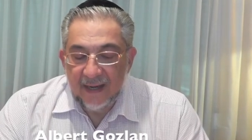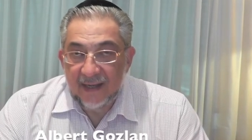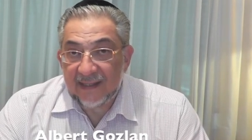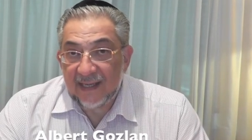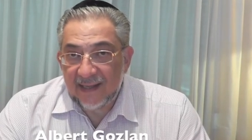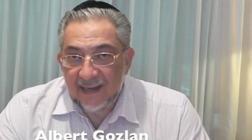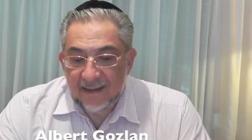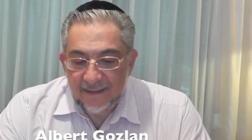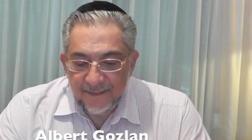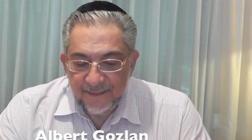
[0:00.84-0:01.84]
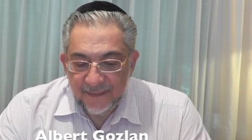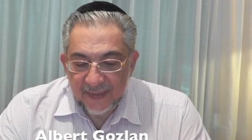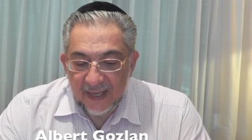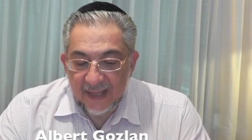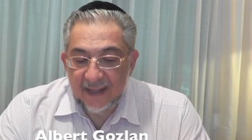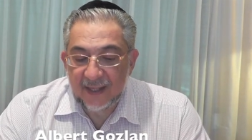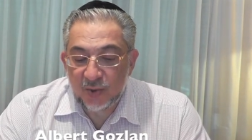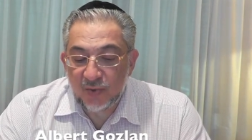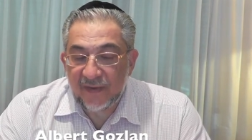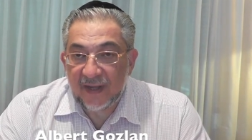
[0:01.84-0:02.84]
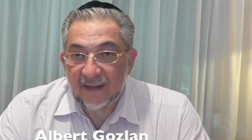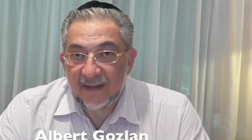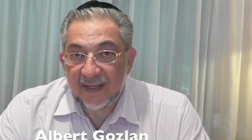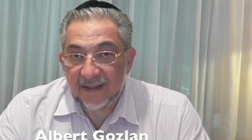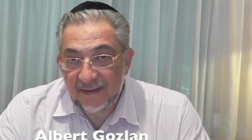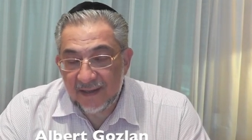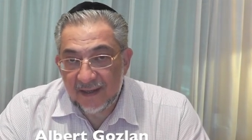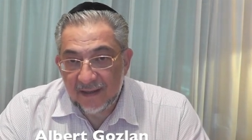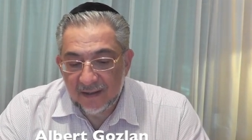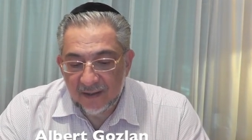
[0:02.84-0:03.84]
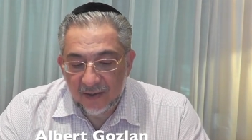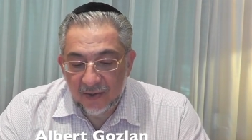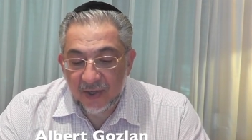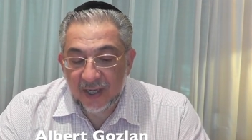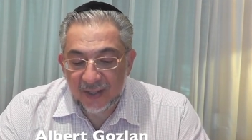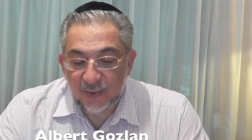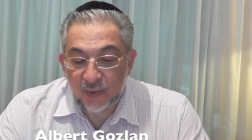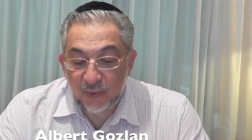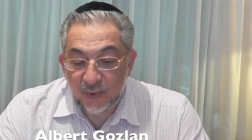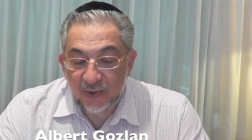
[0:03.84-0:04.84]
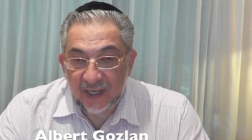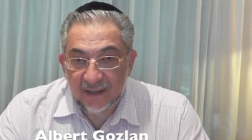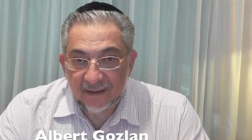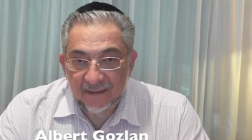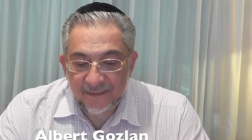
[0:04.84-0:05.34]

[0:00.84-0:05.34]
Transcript: El Satán hace teshuva, es decir, corrige su conducta.